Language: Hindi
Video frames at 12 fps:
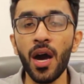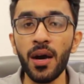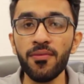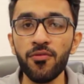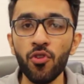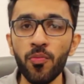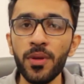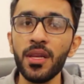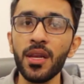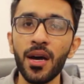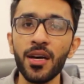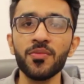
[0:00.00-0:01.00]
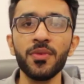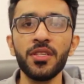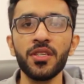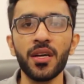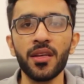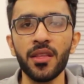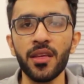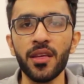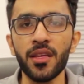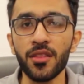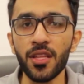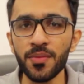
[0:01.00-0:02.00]
आप वो भी लाजमी जाके
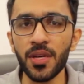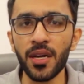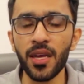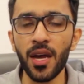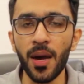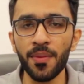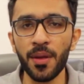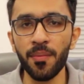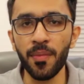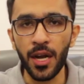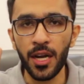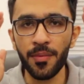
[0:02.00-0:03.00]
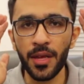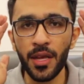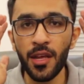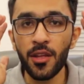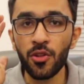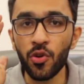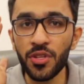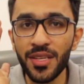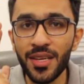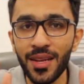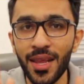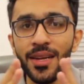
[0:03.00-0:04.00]
देखें तब जाके आपके माइंड में थोड़ी सी
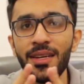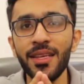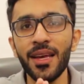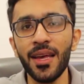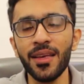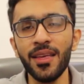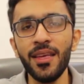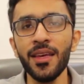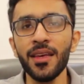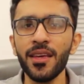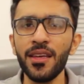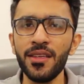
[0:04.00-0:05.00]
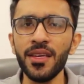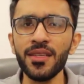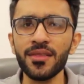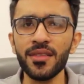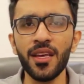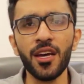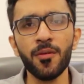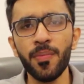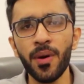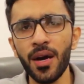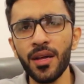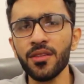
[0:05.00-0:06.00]
क्लैरिटी आएगी कि यस यार
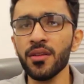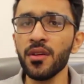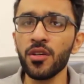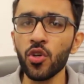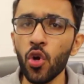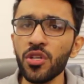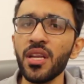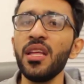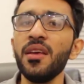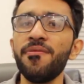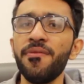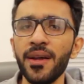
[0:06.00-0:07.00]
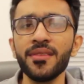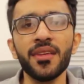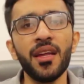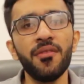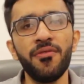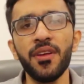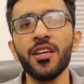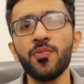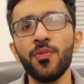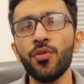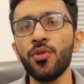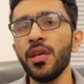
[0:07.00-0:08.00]
बात टोटली फैक्ट्स एंड फिगर्स
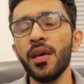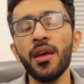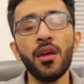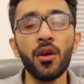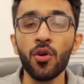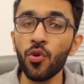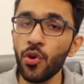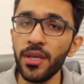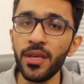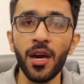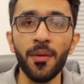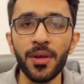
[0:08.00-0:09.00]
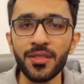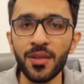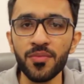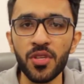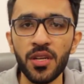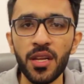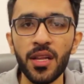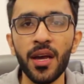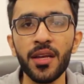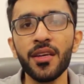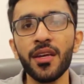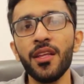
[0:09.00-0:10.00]
पे हो रही है कोई यहाँ पे एजम्पन नहीं
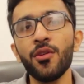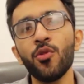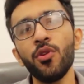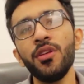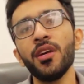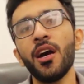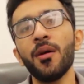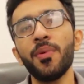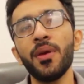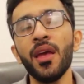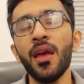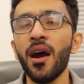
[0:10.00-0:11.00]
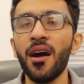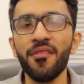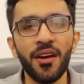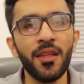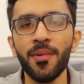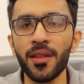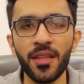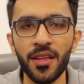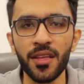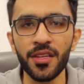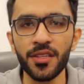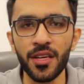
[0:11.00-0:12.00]
लगाई जा रही कोई यहाँ पे हवाई बातें
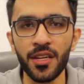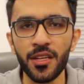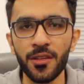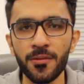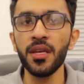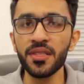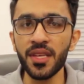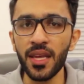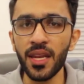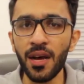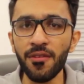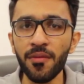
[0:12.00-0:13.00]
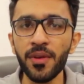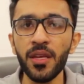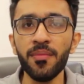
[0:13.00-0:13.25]
नहीं की जा रही इसके अलावा भी